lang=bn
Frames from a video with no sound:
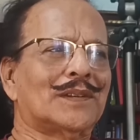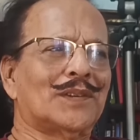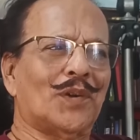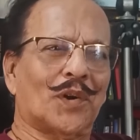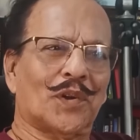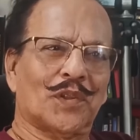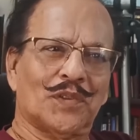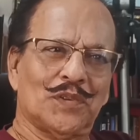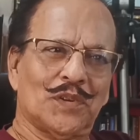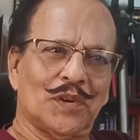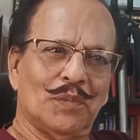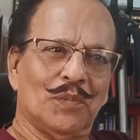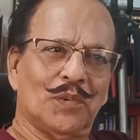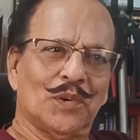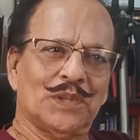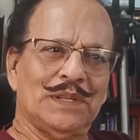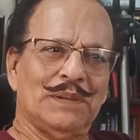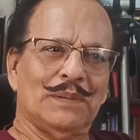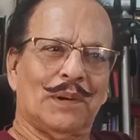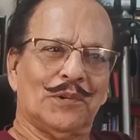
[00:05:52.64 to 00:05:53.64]
নরেন্দ্র
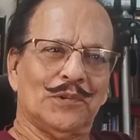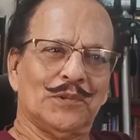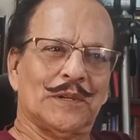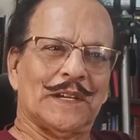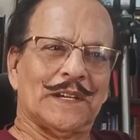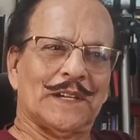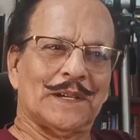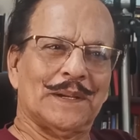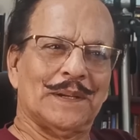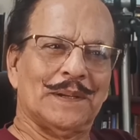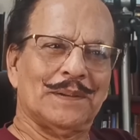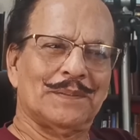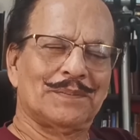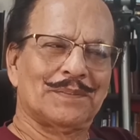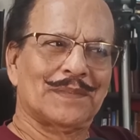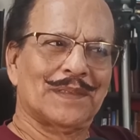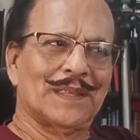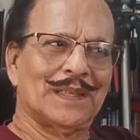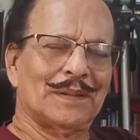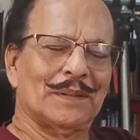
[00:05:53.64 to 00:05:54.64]
মোদী বাবুকে
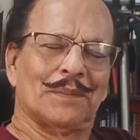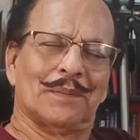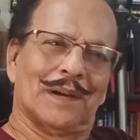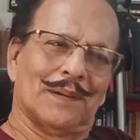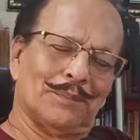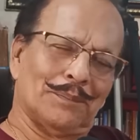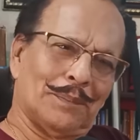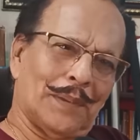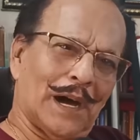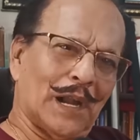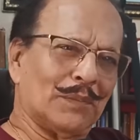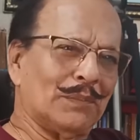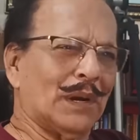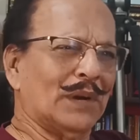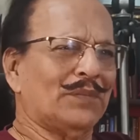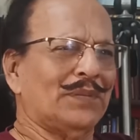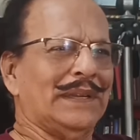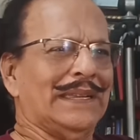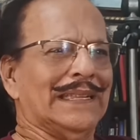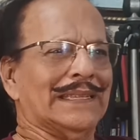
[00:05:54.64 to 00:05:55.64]
বারবার
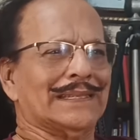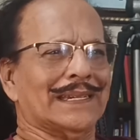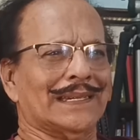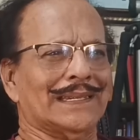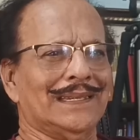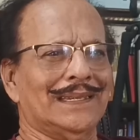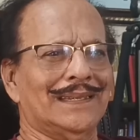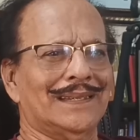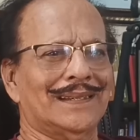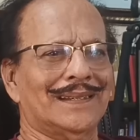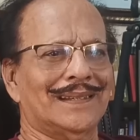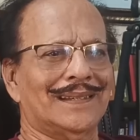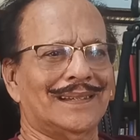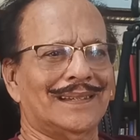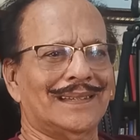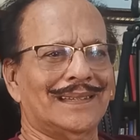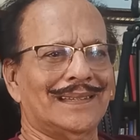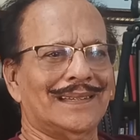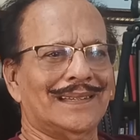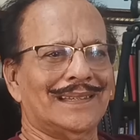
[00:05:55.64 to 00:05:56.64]
ফিরে চাই
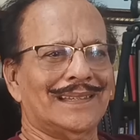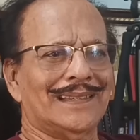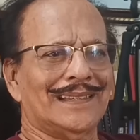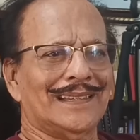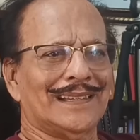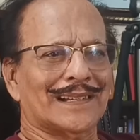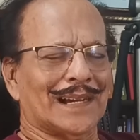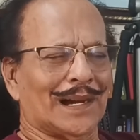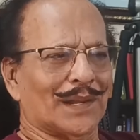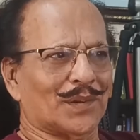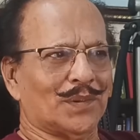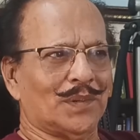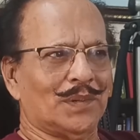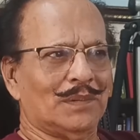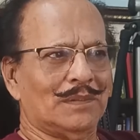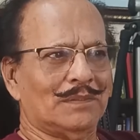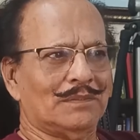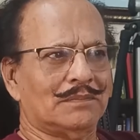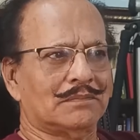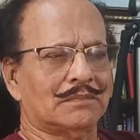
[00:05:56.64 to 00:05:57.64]
কারণ
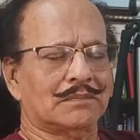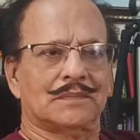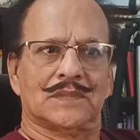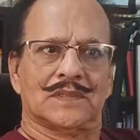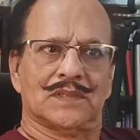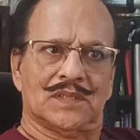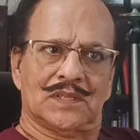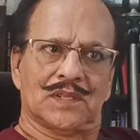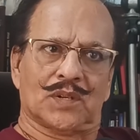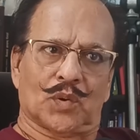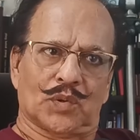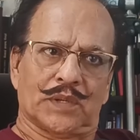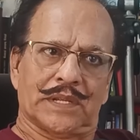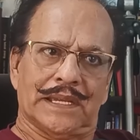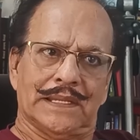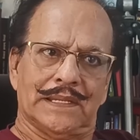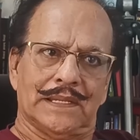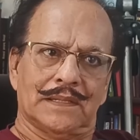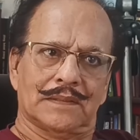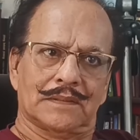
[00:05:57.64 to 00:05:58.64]
উনি
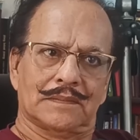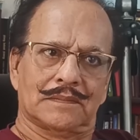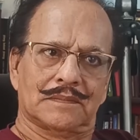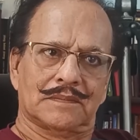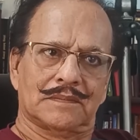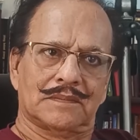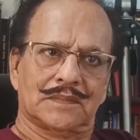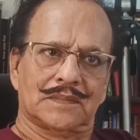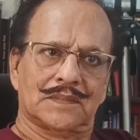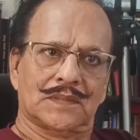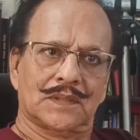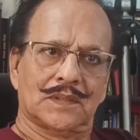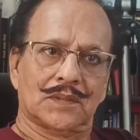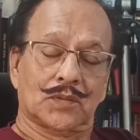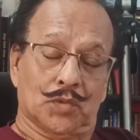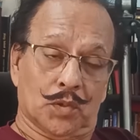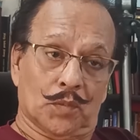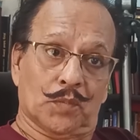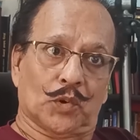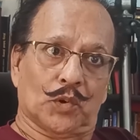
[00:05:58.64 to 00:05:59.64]
কঠিন
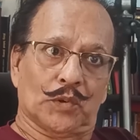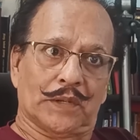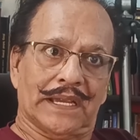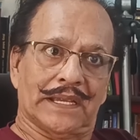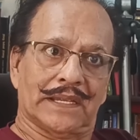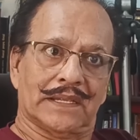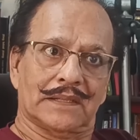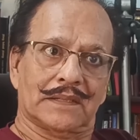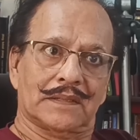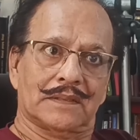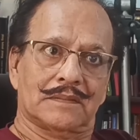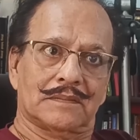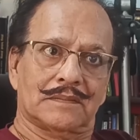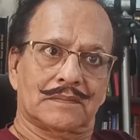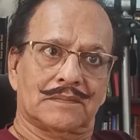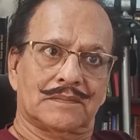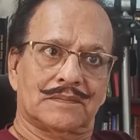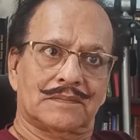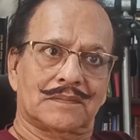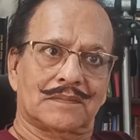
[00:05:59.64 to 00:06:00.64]
খুব কঠিন
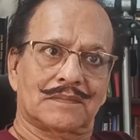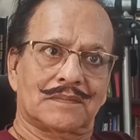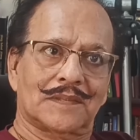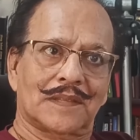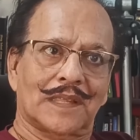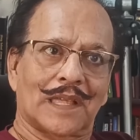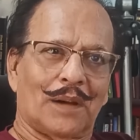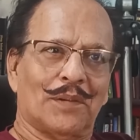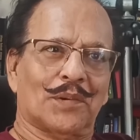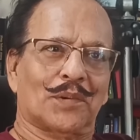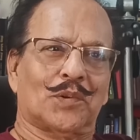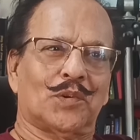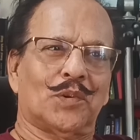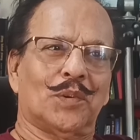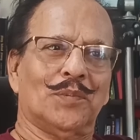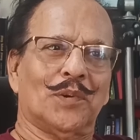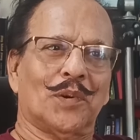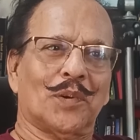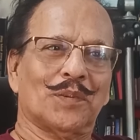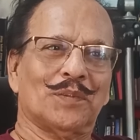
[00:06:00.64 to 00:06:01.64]
খুব
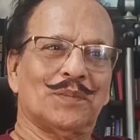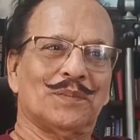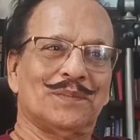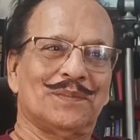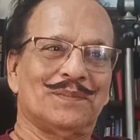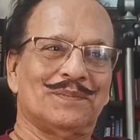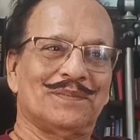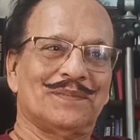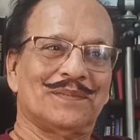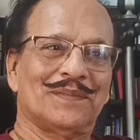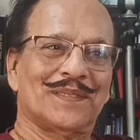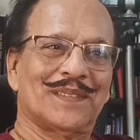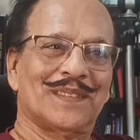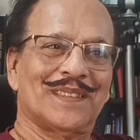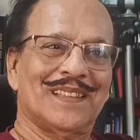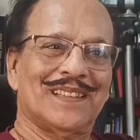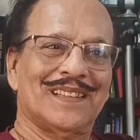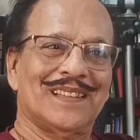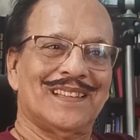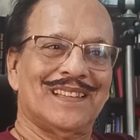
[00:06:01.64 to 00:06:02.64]
নরম
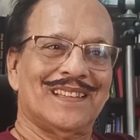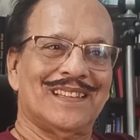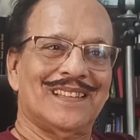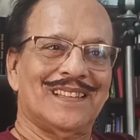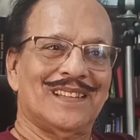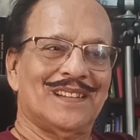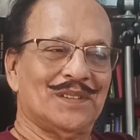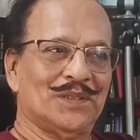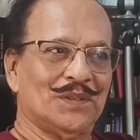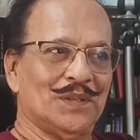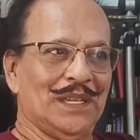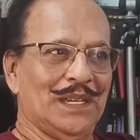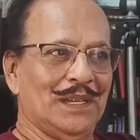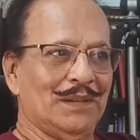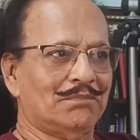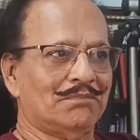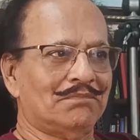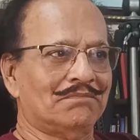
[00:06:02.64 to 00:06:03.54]
উনি